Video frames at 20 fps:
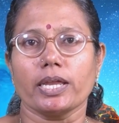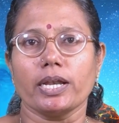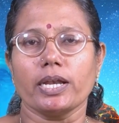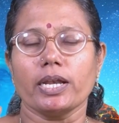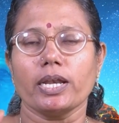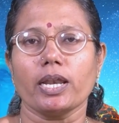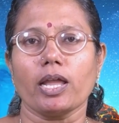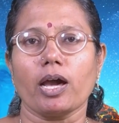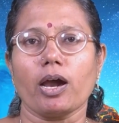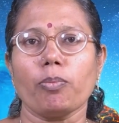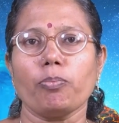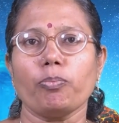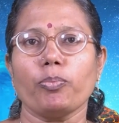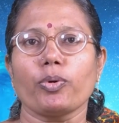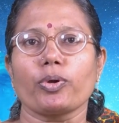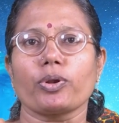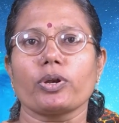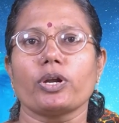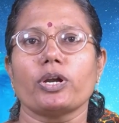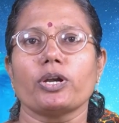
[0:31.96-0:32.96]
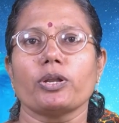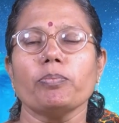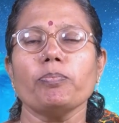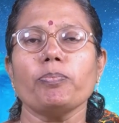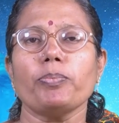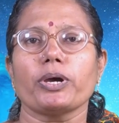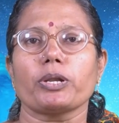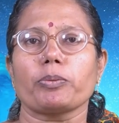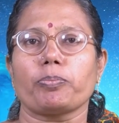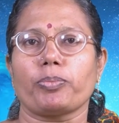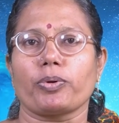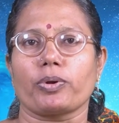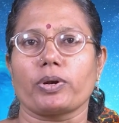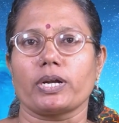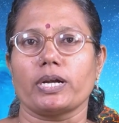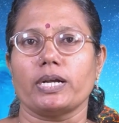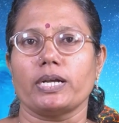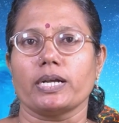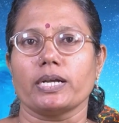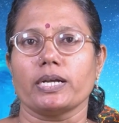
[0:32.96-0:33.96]
எல்லா பொருள்களும்
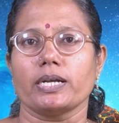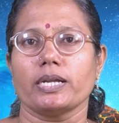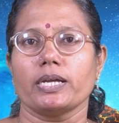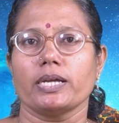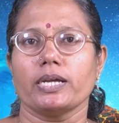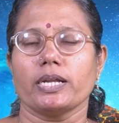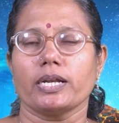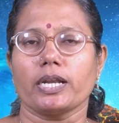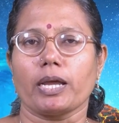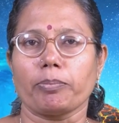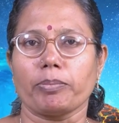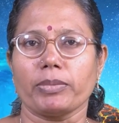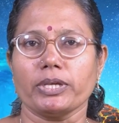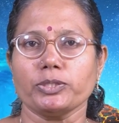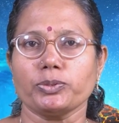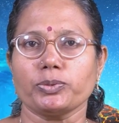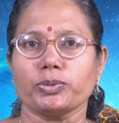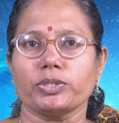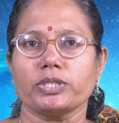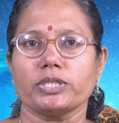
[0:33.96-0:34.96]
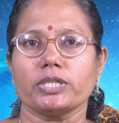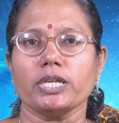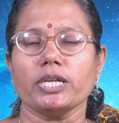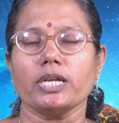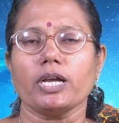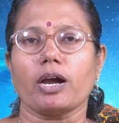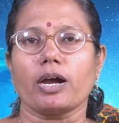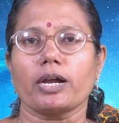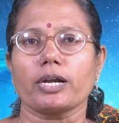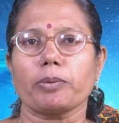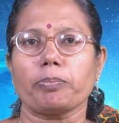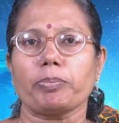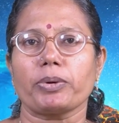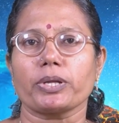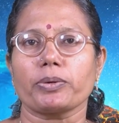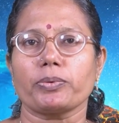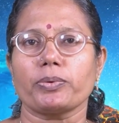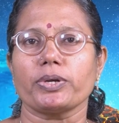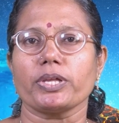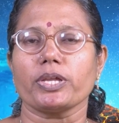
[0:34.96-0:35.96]
பருப்பொருள்கள் நம்மை சுற்றி
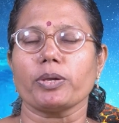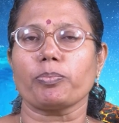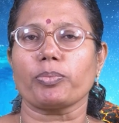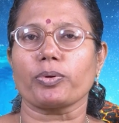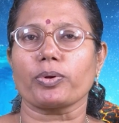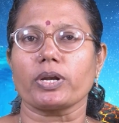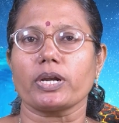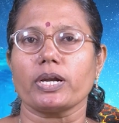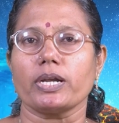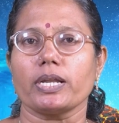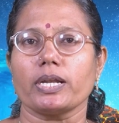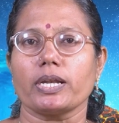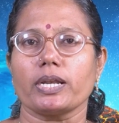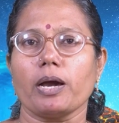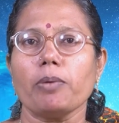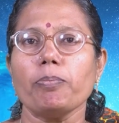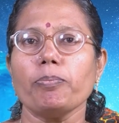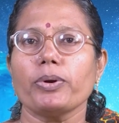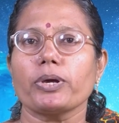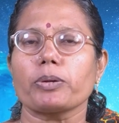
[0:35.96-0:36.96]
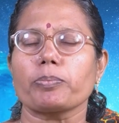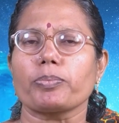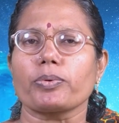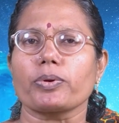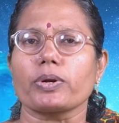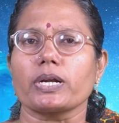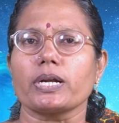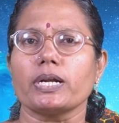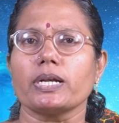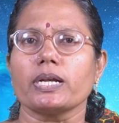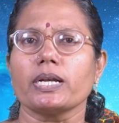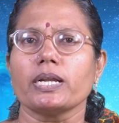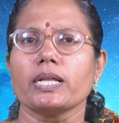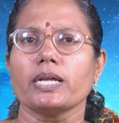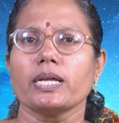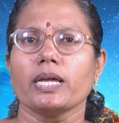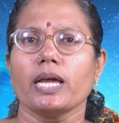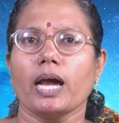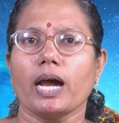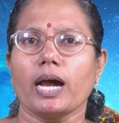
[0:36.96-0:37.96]
காணப்படக்கூடிய பொருள்கள் எல்லாம் பருப்பொருள்கள்
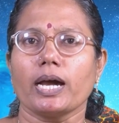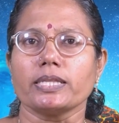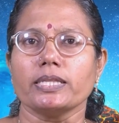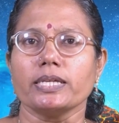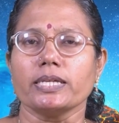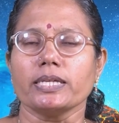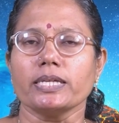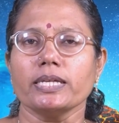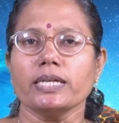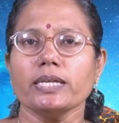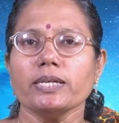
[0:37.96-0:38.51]
அது